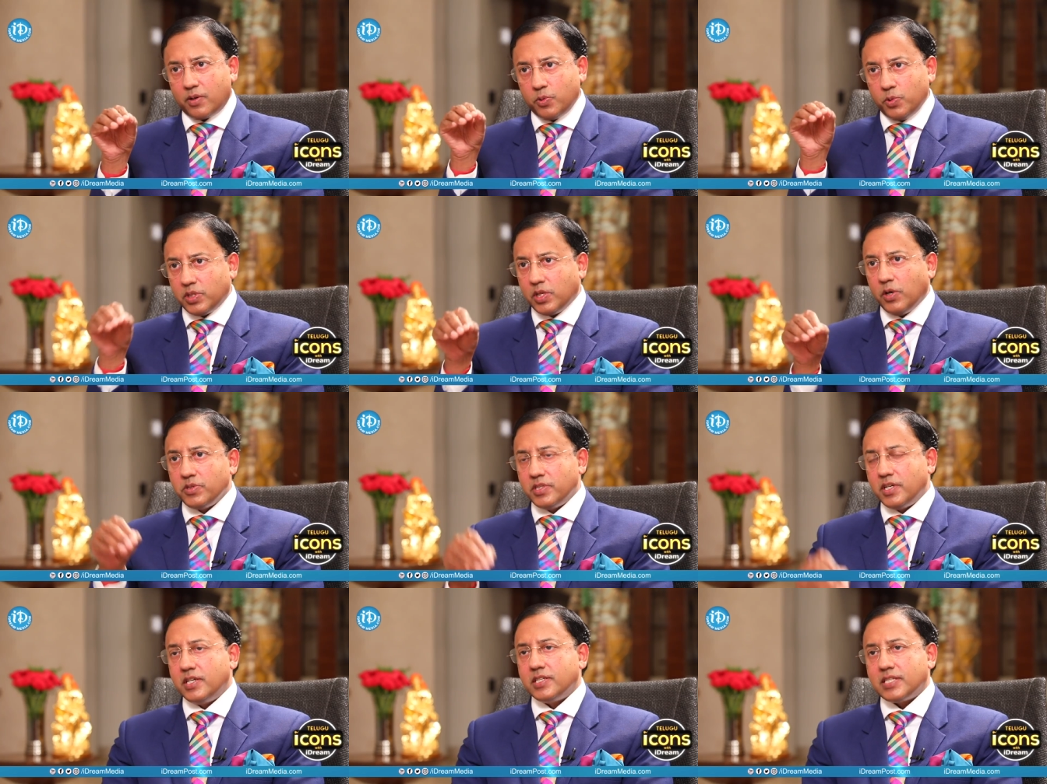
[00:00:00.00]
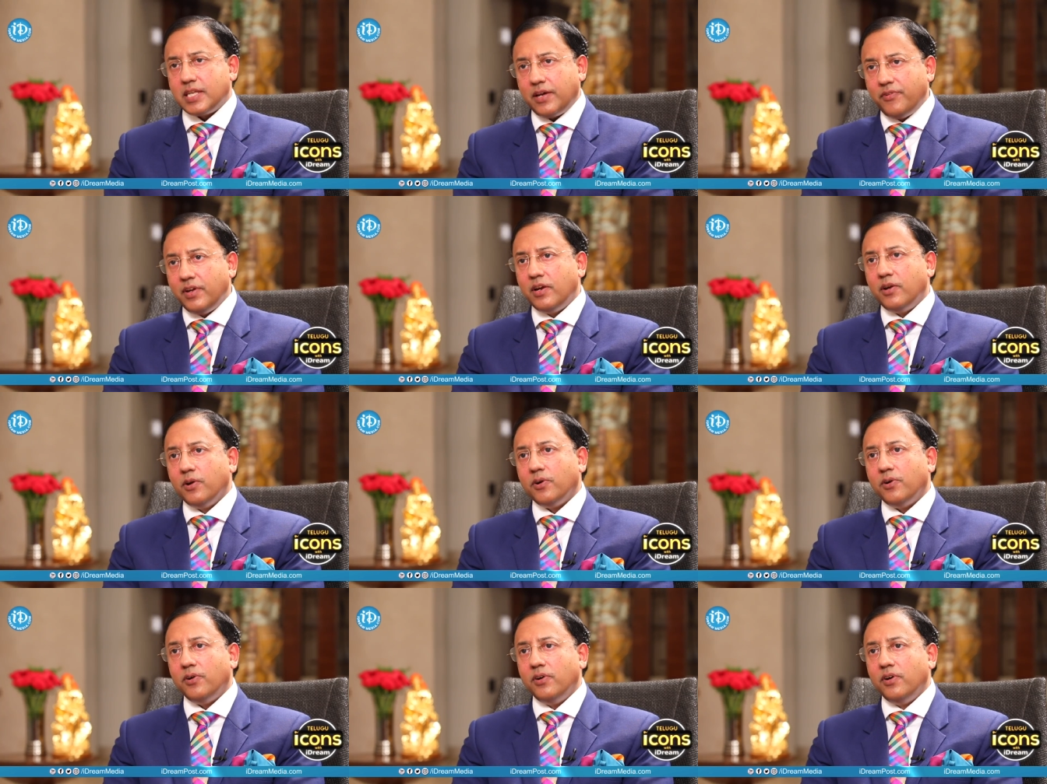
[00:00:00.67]
టూ థౌజండ్ అండ్
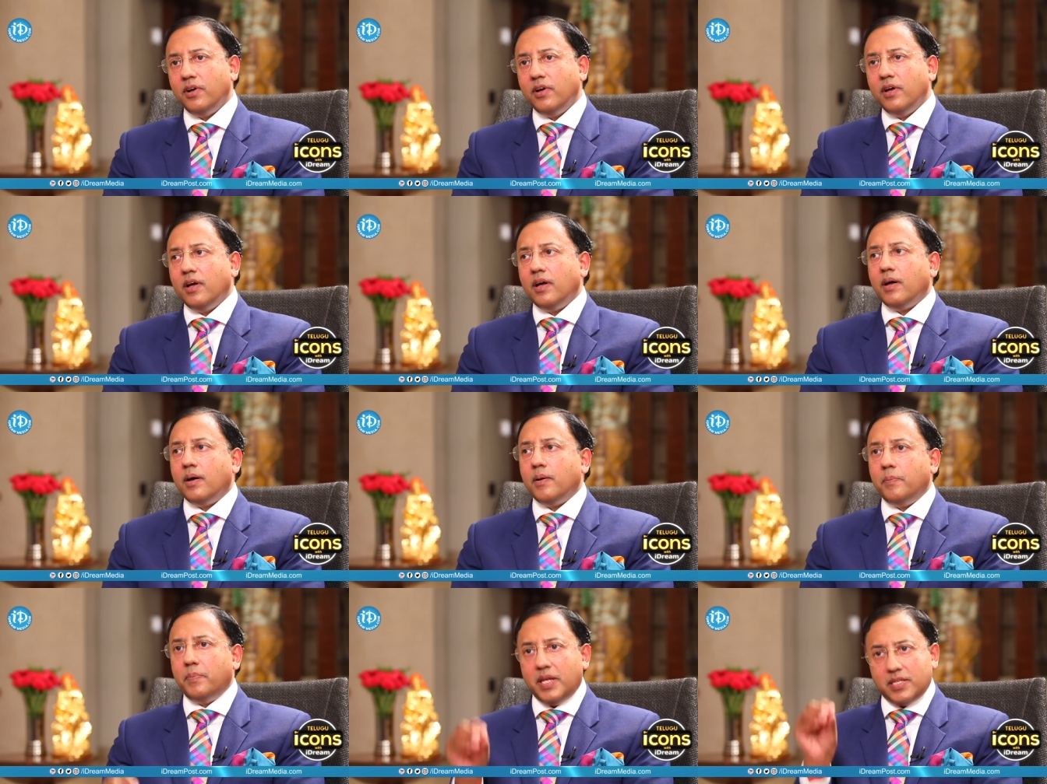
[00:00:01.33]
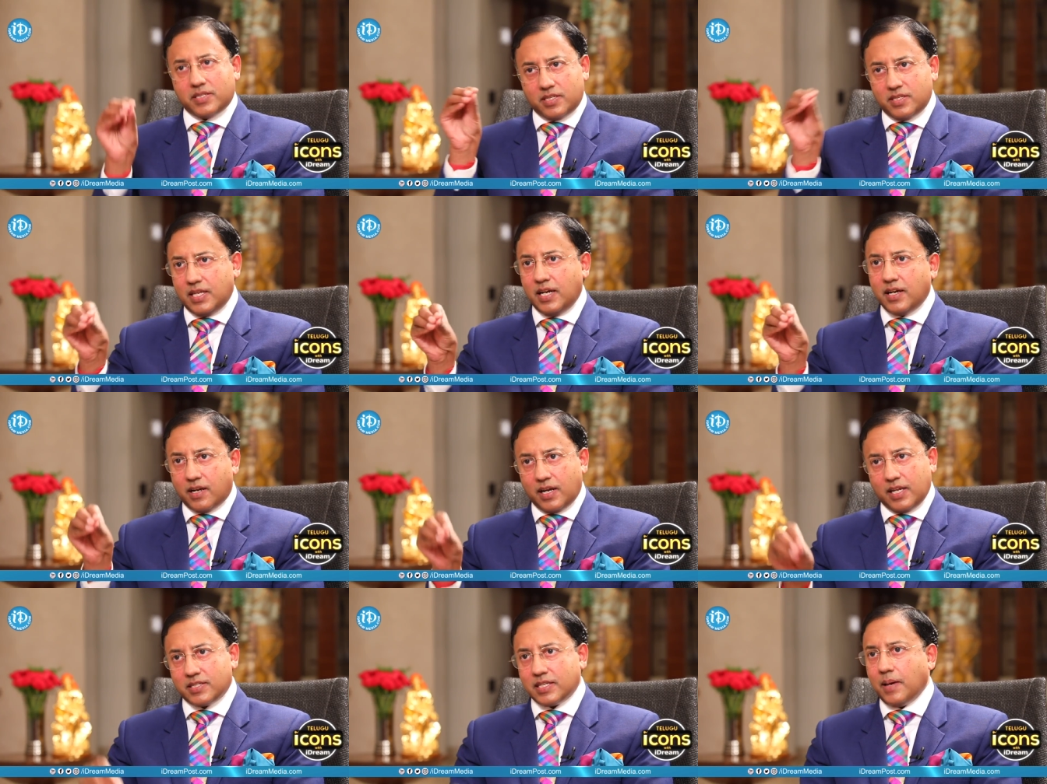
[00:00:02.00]
సెవెన్లో బ్రెస్ట్
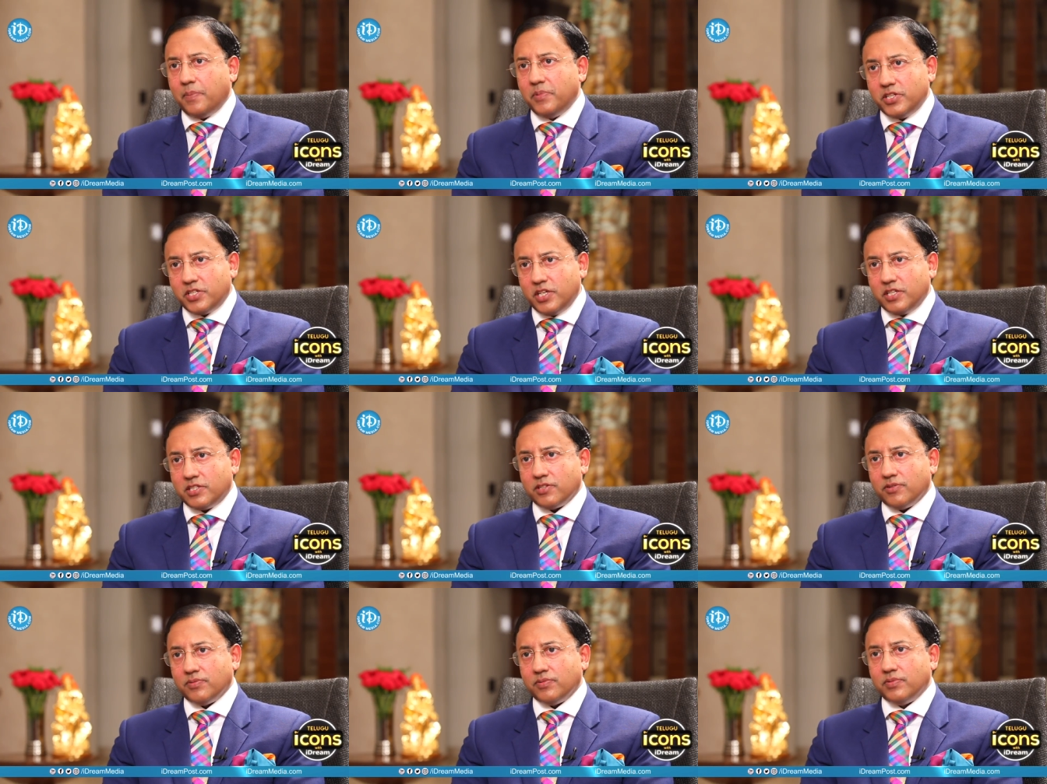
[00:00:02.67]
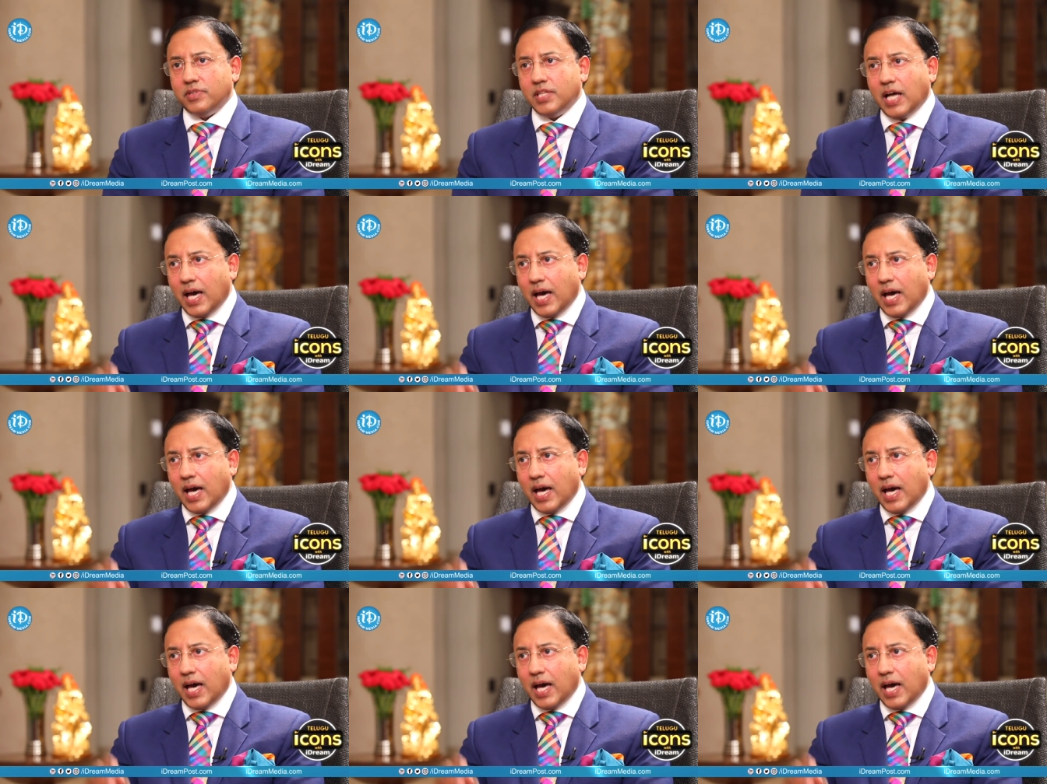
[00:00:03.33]
సెంటర్ ఎస్టాబ్లిష్ చేసాం hmm.